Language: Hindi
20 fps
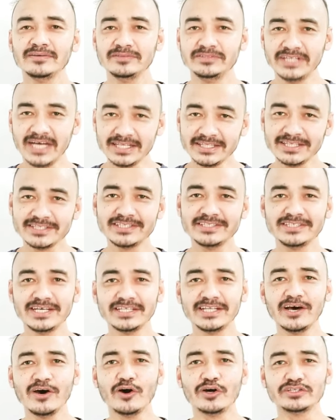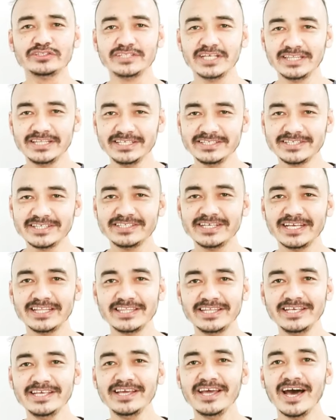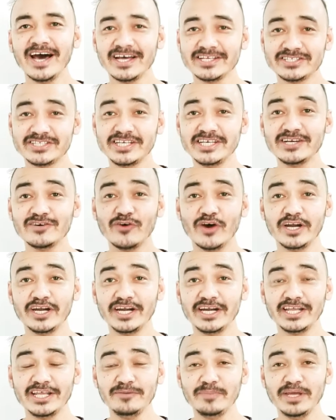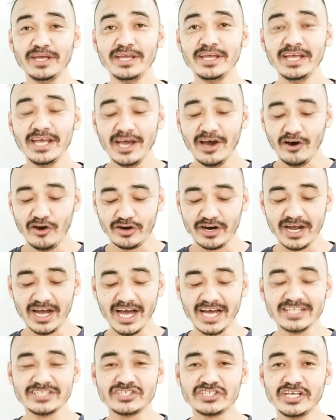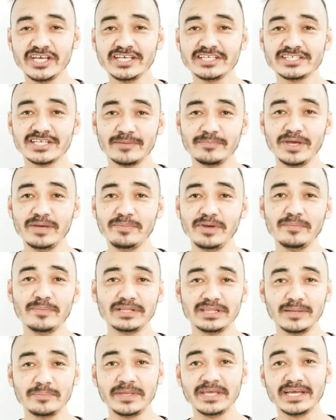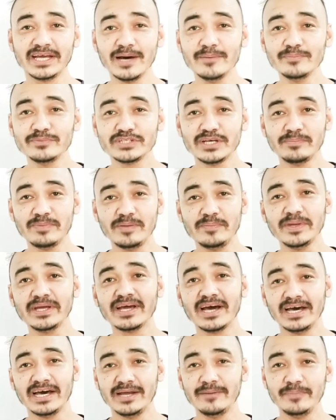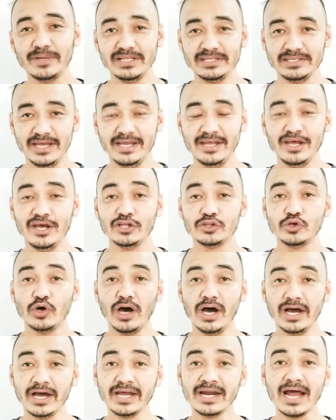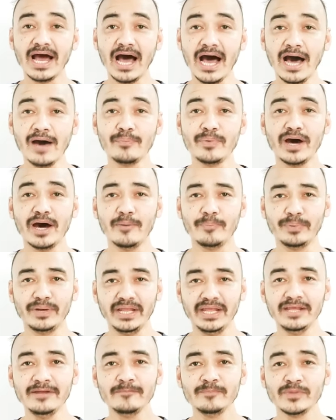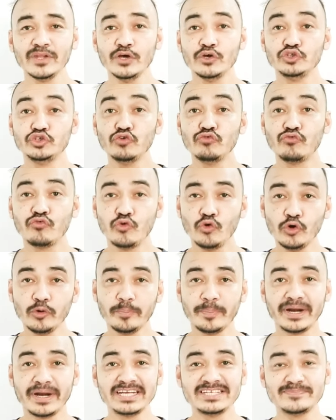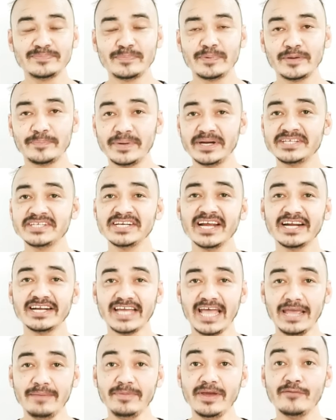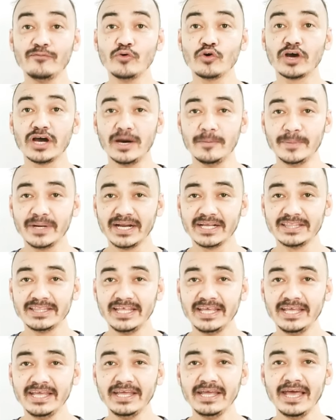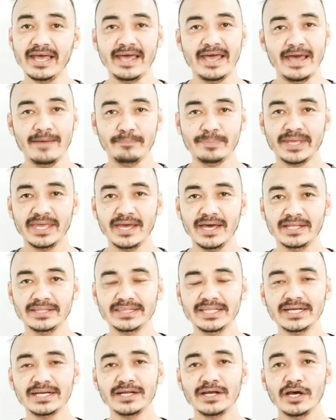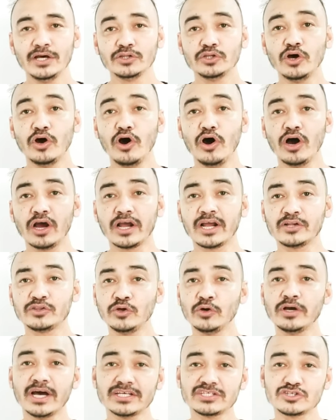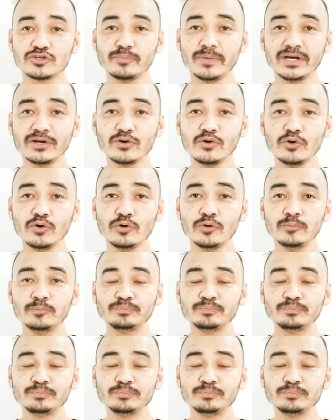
ज़्यादा से ज़्यादा और जल्दी से जल्दी अच्छी क्वांटिटी में और अच्छे समय में मतलब कि कम समय में खाना मिल जाए तो अगर आप अपने जो फूड प्रिपरेशन का टाइम है वो कम रखते हैं ऐप के अंदर तो तो कस्टमर को